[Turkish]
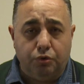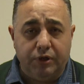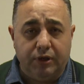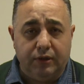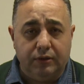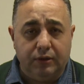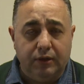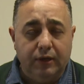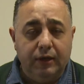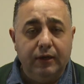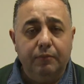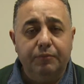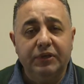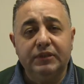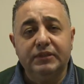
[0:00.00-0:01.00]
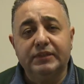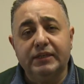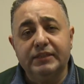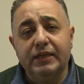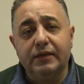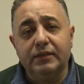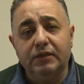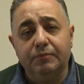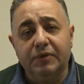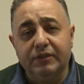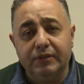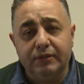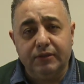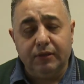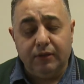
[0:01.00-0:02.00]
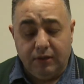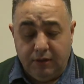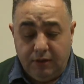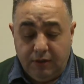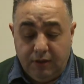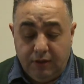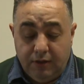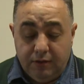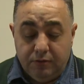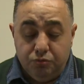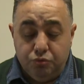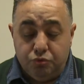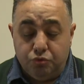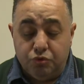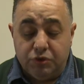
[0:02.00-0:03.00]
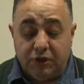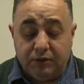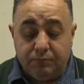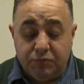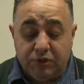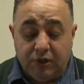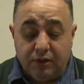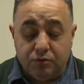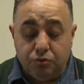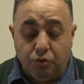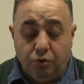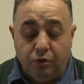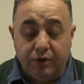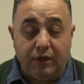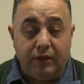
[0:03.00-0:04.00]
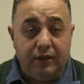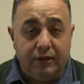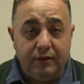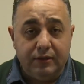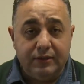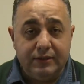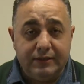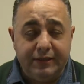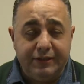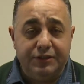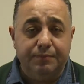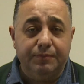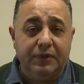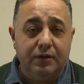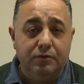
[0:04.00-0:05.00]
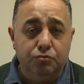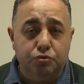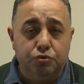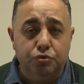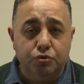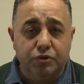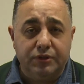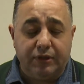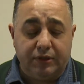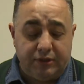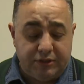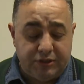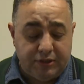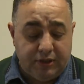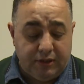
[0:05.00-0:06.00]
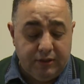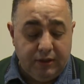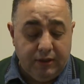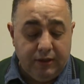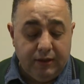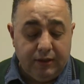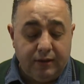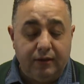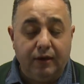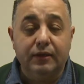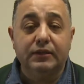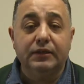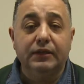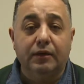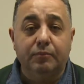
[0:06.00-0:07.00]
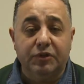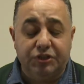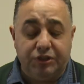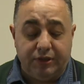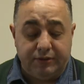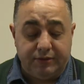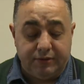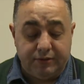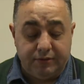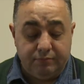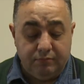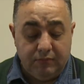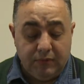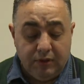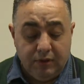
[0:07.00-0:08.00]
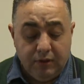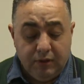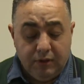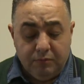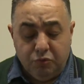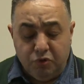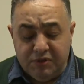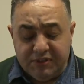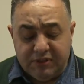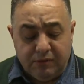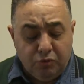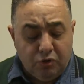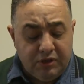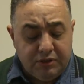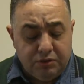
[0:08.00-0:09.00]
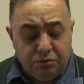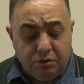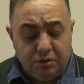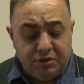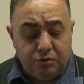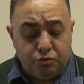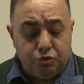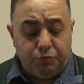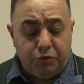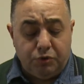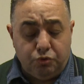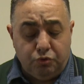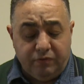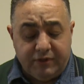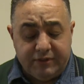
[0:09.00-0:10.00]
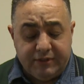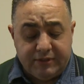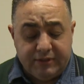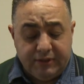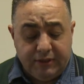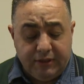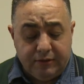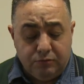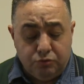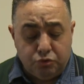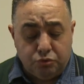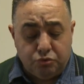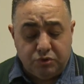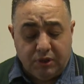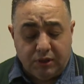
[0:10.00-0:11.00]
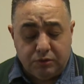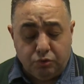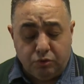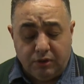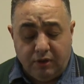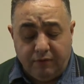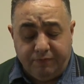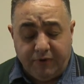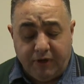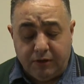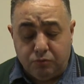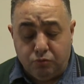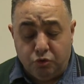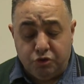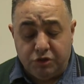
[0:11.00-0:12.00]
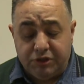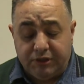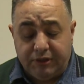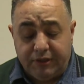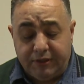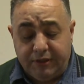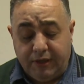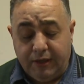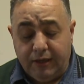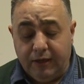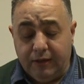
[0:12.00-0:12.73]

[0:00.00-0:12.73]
oy aldı. Peki Sezer kimi atadı? 366 oy alan, seçimden 3. sırada çıkan Kadri Yamaç'a atadı. Bu liste böyle gidiyor işte. Cumhuriyet Üniversitesi'nde 136 oy alan Faruk Kocacık yerine